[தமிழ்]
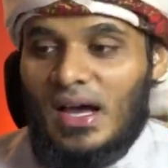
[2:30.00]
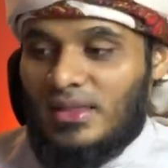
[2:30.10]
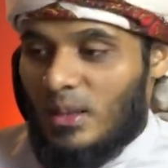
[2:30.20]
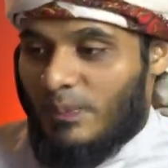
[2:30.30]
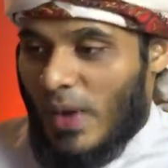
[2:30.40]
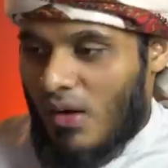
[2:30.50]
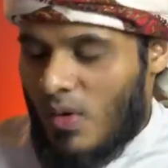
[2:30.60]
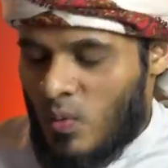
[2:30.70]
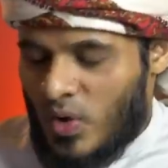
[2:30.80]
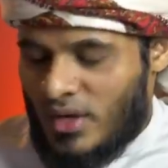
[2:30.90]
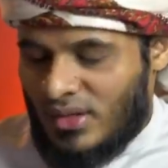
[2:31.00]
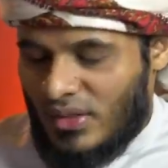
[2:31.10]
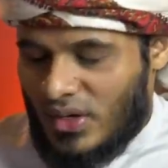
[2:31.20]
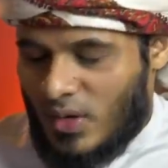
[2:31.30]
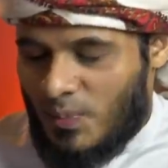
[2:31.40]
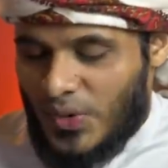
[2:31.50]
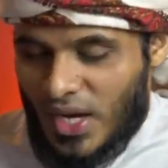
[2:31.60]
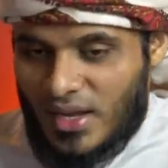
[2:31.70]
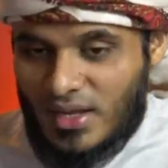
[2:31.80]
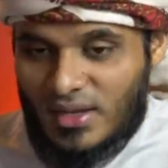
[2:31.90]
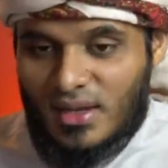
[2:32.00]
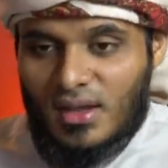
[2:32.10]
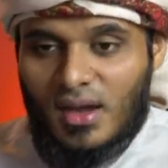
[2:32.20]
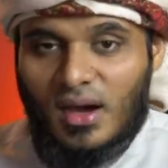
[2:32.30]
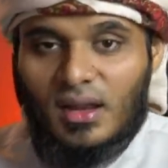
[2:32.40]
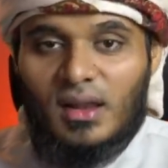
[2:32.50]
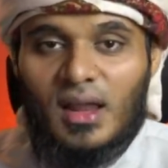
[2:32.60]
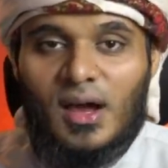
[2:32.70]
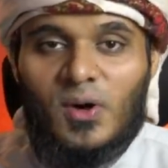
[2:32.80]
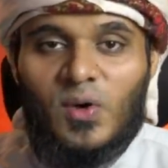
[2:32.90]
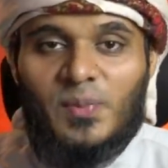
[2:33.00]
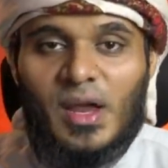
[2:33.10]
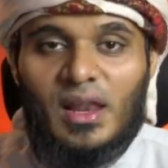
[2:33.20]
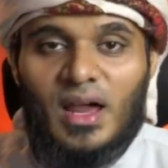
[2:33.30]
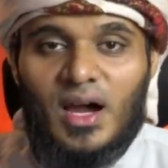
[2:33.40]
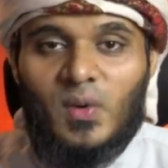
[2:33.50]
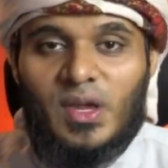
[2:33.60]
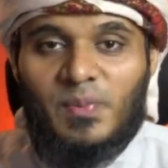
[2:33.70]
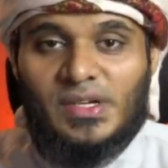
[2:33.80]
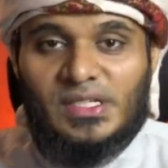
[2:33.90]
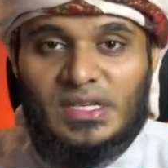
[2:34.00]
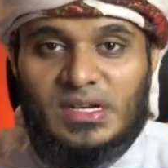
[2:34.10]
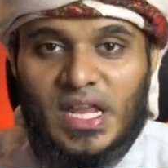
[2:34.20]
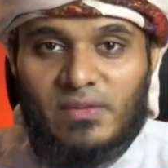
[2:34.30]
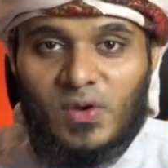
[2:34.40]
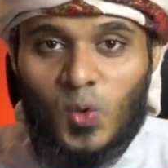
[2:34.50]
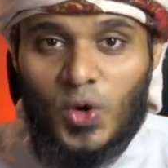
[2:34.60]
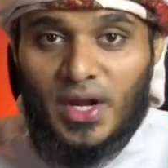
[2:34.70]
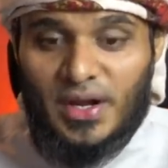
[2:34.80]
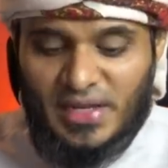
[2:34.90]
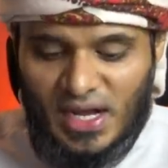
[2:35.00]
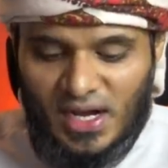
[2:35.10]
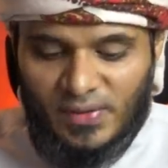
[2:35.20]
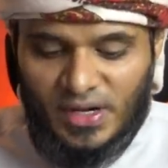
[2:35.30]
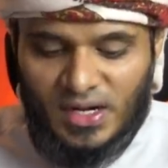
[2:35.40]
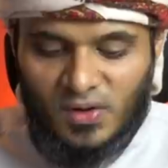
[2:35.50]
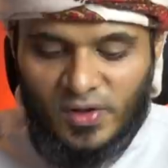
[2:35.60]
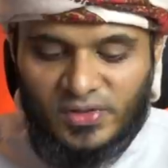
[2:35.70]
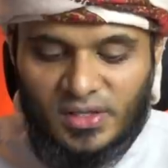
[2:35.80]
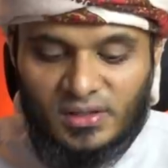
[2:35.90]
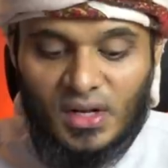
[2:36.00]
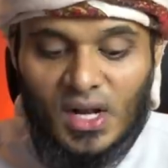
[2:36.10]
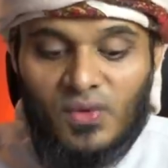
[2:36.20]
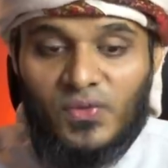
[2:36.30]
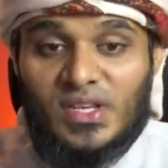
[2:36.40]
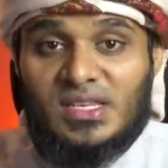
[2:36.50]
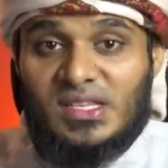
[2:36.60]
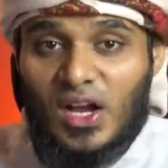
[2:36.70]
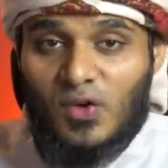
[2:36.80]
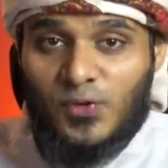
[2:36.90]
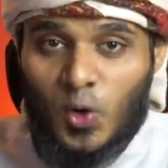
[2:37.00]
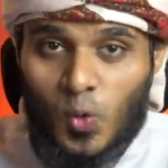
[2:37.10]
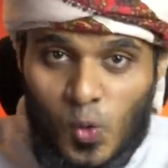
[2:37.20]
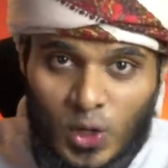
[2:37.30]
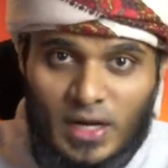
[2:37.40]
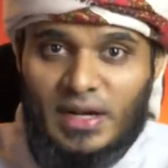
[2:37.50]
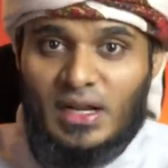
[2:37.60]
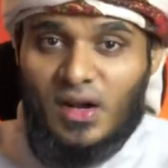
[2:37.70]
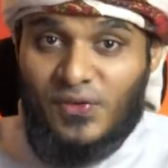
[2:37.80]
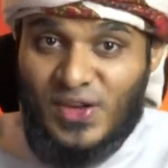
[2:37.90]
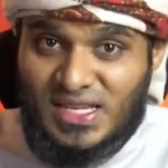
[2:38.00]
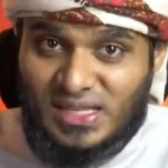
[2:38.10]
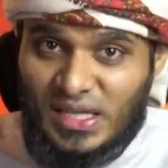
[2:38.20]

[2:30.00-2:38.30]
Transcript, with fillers: அந்த பாவம் முடிந்ததற்கு பிறகு அல்லாஹுவை அல்லாஹுவை பற்றிய நினைவு உடனடியாக அவனுக்கு வந்து உடனடியாக